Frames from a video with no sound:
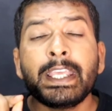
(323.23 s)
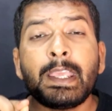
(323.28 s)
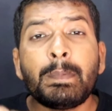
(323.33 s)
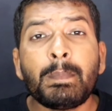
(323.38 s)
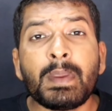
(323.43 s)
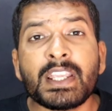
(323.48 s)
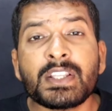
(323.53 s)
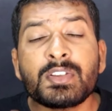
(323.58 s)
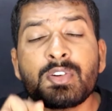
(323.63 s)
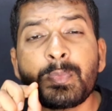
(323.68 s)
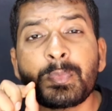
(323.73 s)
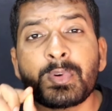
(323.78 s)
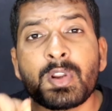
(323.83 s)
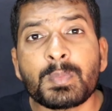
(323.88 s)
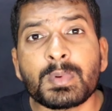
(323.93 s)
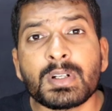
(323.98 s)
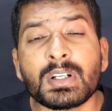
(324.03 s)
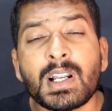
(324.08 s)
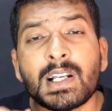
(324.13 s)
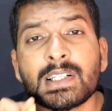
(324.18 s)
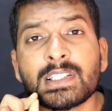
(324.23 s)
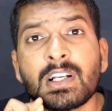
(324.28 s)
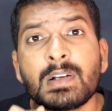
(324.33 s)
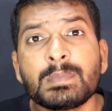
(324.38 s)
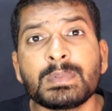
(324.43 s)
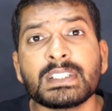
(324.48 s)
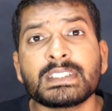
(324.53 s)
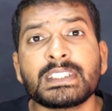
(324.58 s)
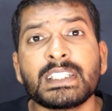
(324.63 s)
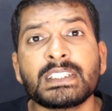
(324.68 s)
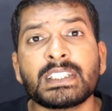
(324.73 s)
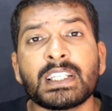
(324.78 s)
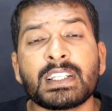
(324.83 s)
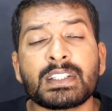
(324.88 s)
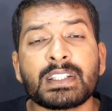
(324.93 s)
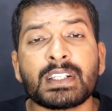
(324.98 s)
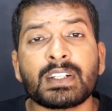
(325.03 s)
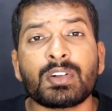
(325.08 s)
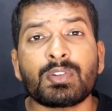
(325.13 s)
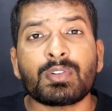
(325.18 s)
इमेज टू प्रोमटो डॉट कॉम जैसे
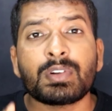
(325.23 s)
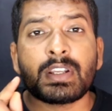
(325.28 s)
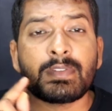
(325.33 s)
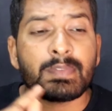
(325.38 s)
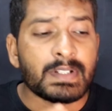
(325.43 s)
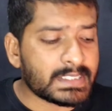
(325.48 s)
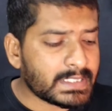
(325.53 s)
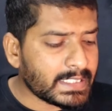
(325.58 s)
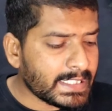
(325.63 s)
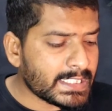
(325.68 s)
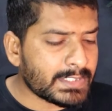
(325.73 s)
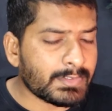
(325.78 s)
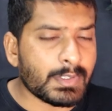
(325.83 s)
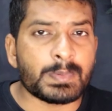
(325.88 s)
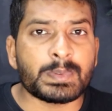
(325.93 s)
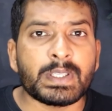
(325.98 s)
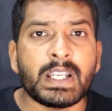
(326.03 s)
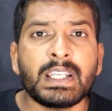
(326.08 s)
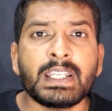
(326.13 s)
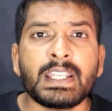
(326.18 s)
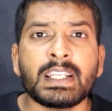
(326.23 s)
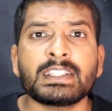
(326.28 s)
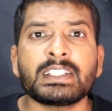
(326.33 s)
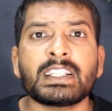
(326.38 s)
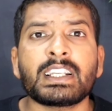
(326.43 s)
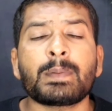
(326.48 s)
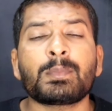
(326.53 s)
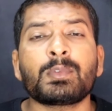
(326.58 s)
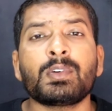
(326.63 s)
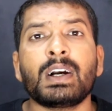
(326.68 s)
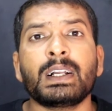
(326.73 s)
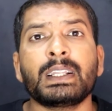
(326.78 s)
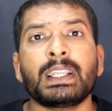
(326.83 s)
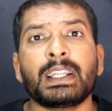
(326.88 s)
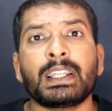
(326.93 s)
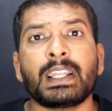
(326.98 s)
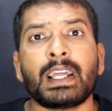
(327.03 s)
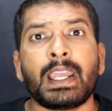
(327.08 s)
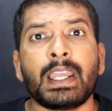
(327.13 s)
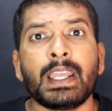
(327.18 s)
सर्च करोगे वैसे इस वेबसाइट के अंदर आपको आ
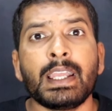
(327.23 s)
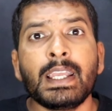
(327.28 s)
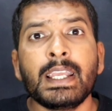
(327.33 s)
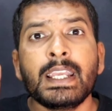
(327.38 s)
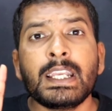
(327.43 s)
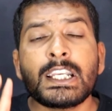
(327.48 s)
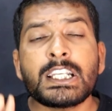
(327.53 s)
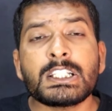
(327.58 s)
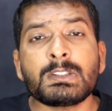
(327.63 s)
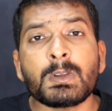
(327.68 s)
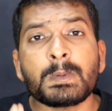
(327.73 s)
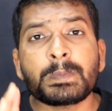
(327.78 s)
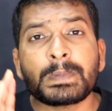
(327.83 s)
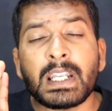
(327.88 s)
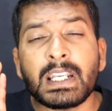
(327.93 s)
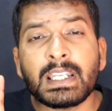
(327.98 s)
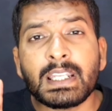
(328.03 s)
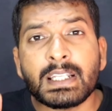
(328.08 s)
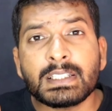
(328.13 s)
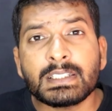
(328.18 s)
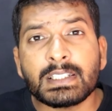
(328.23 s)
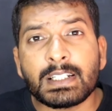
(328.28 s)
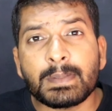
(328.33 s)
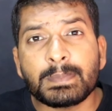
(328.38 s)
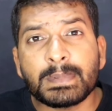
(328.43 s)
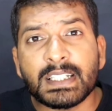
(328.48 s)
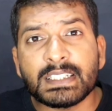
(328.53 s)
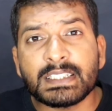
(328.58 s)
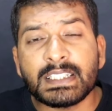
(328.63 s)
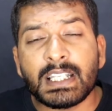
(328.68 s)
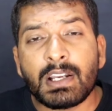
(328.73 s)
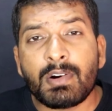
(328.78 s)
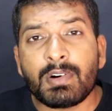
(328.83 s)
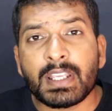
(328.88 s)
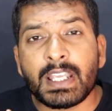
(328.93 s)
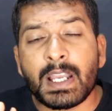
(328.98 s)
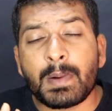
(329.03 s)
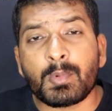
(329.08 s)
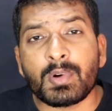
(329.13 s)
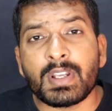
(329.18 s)
जाना है इस वेबसाइट के अंदर आप जैसे ही
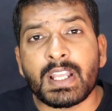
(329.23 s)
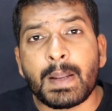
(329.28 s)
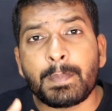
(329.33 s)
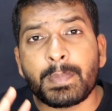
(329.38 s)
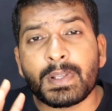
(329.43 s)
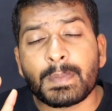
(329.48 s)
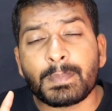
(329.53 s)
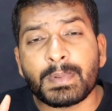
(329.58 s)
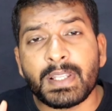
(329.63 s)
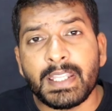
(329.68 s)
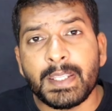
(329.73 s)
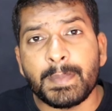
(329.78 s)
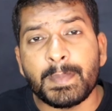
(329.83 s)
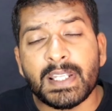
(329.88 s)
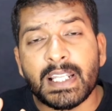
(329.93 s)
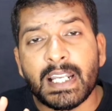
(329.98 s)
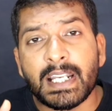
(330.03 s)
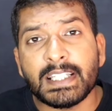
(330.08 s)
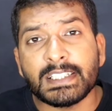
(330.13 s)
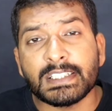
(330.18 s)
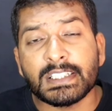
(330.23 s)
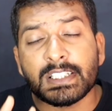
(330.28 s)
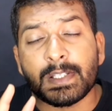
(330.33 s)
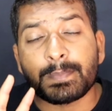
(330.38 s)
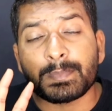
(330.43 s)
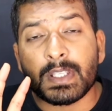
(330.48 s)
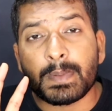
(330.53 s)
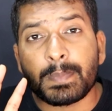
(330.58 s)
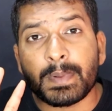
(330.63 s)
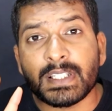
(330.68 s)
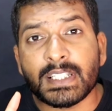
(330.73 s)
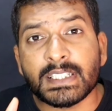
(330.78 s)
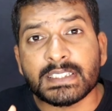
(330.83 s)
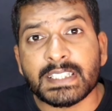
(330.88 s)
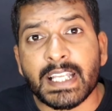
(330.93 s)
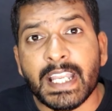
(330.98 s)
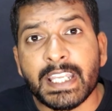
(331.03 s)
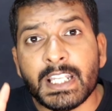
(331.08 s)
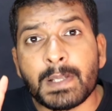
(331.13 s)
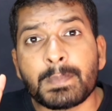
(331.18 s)
आओगे आपको यहाँ पर अपना ईमेल आईडी से सबसे पहले
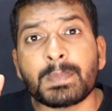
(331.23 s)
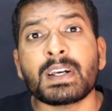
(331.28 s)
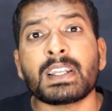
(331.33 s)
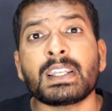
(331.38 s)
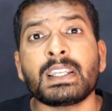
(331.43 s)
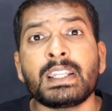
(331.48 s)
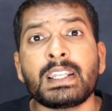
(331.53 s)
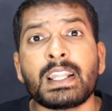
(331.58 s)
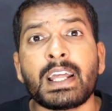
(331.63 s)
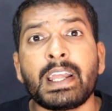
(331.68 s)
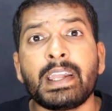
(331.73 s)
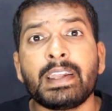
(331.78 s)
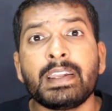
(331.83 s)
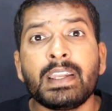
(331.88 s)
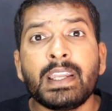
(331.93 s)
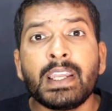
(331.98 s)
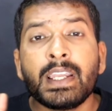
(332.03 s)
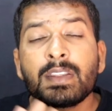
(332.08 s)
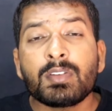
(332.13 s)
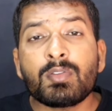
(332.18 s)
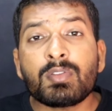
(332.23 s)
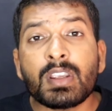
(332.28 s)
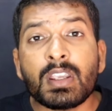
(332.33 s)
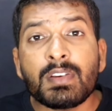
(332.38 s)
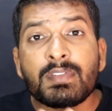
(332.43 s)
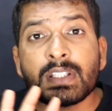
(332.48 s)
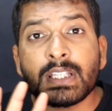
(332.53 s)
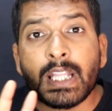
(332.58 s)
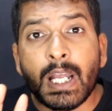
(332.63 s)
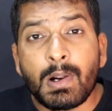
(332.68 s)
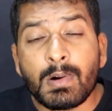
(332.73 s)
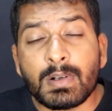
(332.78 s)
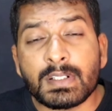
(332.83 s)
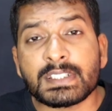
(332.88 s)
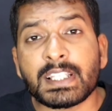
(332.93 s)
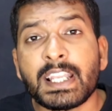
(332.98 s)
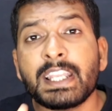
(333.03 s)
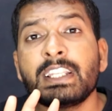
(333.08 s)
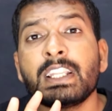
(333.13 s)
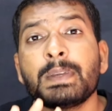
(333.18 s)
साइन अप कर लेना है क्योंकि विदाउट
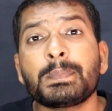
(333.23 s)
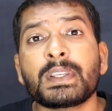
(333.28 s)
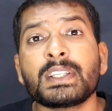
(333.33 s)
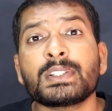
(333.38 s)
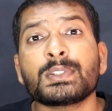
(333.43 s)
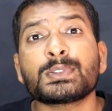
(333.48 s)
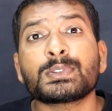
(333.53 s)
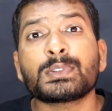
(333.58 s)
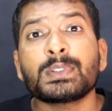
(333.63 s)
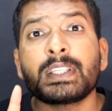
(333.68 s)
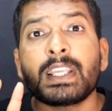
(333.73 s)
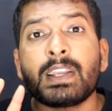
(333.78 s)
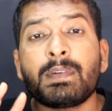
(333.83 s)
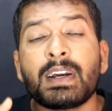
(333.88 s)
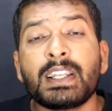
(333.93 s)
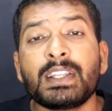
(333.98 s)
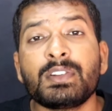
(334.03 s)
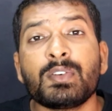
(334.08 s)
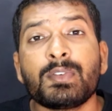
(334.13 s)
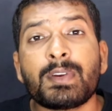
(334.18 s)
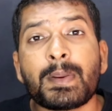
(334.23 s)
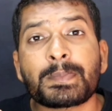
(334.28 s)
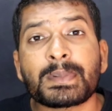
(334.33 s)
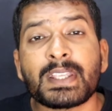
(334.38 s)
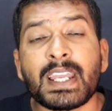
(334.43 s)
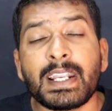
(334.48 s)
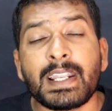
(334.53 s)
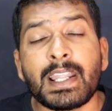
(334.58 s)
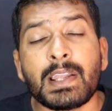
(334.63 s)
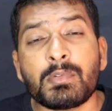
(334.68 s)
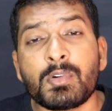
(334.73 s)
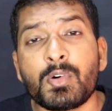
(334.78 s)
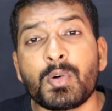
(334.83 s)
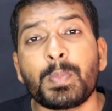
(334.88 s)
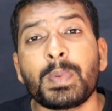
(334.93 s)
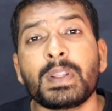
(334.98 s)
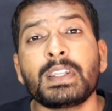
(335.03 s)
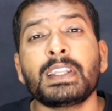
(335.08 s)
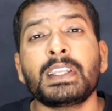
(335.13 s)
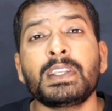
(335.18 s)
साइन अप के दोस्तों ये वाली जो वेबसाइट है वो
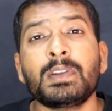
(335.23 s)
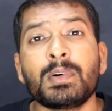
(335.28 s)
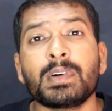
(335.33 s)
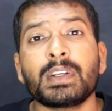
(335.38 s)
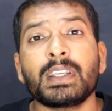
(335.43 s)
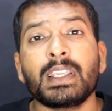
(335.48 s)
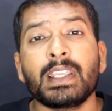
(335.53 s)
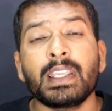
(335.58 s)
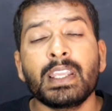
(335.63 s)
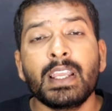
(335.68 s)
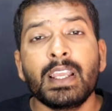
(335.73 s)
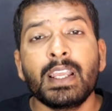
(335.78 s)
ओपन नहीं होगी